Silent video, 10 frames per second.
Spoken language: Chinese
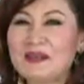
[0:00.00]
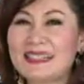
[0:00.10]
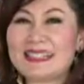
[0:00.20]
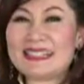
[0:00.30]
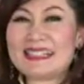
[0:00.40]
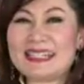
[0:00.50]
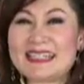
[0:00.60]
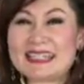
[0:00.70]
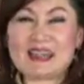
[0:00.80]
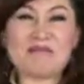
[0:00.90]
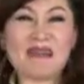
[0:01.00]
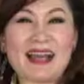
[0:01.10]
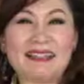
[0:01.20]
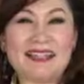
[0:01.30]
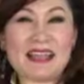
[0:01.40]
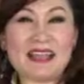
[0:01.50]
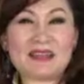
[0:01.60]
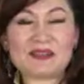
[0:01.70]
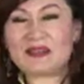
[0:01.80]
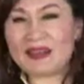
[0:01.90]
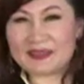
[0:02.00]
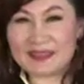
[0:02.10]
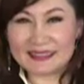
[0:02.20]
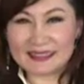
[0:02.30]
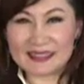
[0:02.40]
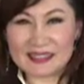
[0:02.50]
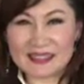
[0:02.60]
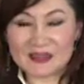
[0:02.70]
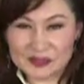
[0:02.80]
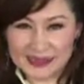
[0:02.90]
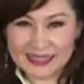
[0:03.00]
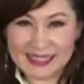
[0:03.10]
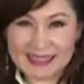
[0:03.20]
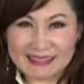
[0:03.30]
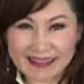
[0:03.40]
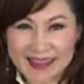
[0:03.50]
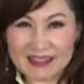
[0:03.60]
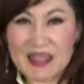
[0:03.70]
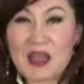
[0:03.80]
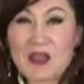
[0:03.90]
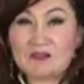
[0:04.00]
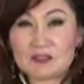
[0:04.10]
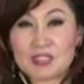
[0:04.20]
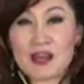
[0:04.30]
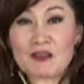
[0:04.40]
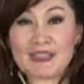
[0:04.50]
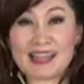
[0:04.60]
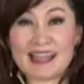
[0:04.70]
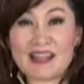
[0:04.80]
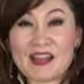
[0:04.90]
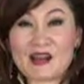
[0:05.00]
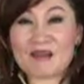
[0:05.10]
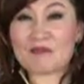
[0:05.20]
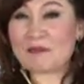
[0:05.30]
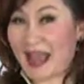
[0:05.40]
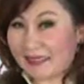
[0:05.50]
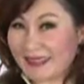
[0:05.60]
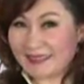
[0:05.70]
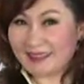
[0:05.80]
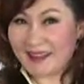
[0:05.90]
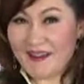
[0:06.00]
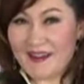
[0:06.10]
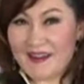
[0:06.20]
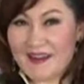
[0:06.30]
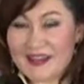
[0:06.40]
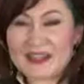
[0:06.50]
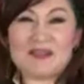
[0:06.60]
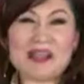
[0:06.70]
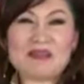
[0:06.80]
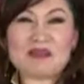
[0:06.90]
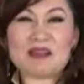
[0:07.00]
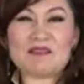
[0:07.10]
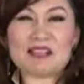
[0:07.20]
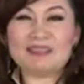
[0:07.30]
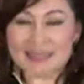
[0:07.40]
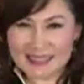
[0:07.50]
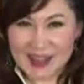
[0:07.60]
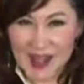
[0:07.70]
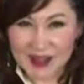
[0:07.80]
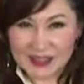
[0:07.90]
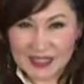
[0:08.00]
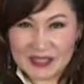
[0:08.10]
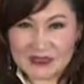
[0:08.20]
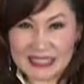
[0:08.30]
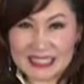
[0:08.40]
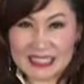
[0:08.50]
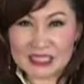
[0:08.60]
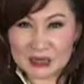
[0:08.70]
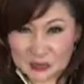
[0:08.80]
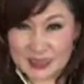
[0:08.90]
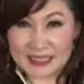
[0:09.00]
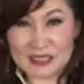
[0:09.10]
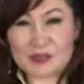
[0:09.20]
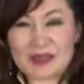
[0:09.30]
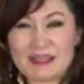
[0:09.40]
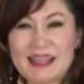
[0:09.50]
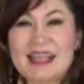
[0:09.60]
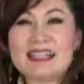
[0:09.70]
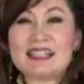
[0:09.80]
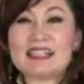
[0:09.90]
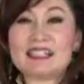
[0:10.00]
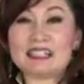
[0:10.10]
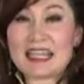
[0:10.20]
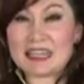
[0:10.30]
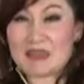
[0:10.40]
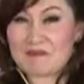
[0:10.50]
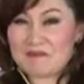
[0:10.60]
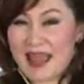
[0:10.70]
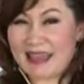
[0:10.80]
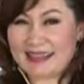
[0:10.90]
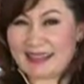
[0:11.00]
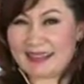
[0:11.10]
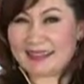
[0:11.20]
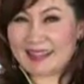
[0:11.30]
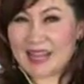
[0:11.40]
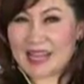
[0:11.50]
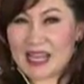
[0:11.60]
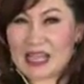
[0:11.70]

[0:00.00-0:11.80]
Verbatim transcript: 欢喜喜迎马年，快快乐乐过新年，福到财到马年到。各位观众朋友们，大家好，我是罗继文，在这给您拜年了，